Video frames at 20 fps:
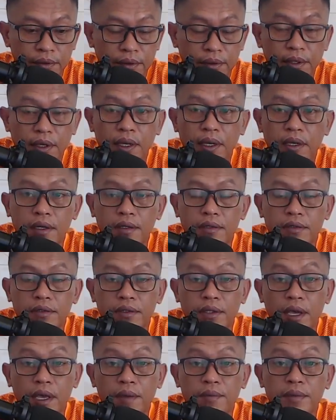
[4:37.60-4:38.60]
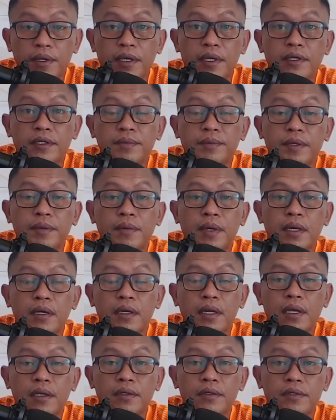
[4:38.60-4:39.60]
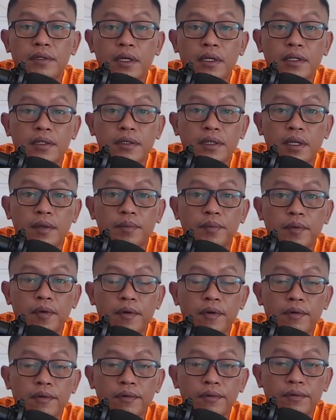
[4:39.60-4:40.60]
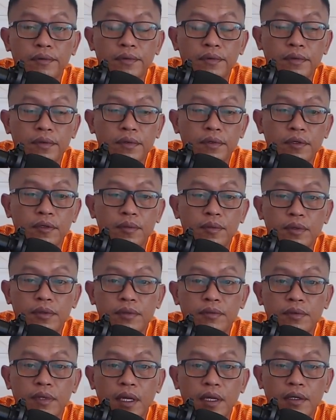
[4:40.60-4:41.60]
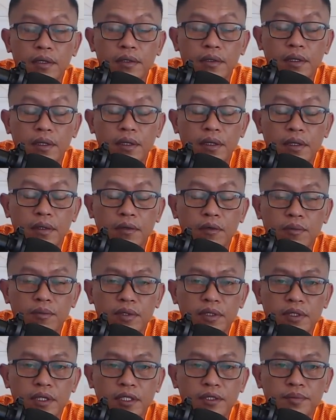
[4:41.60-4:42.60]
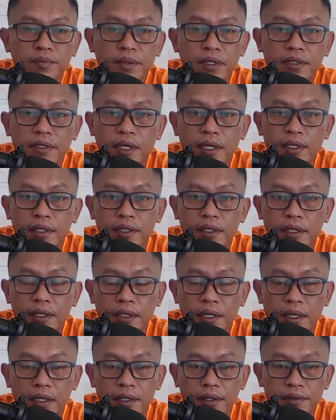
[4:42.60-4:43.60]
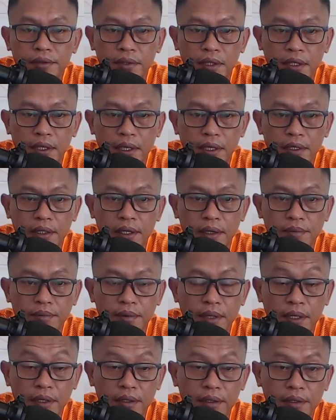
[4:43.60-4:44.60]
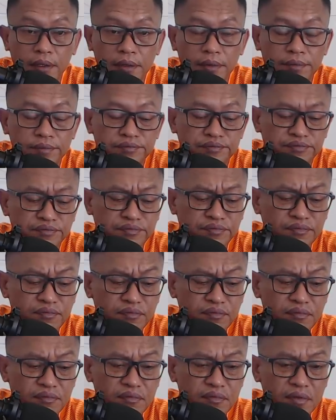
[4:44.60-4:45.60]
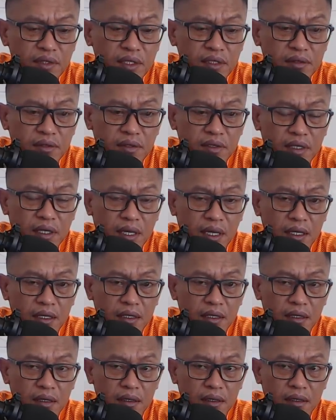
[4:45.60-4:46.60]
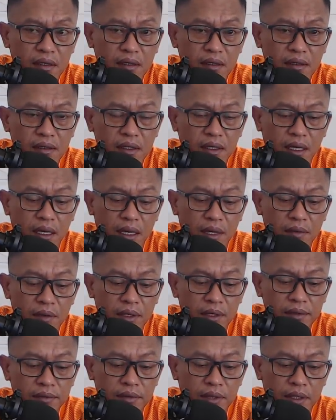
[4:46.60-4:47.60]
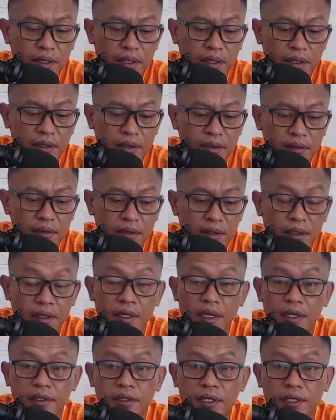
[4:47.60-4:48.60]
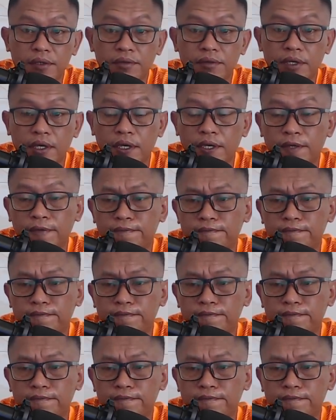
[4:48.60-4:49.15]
Ya, saya miris memang dan saya ditelepon kebetulan di eh, komunitas peta ini kan ada juga dari GMBI terkait eh, di Karawan itu ada yang kena satu ya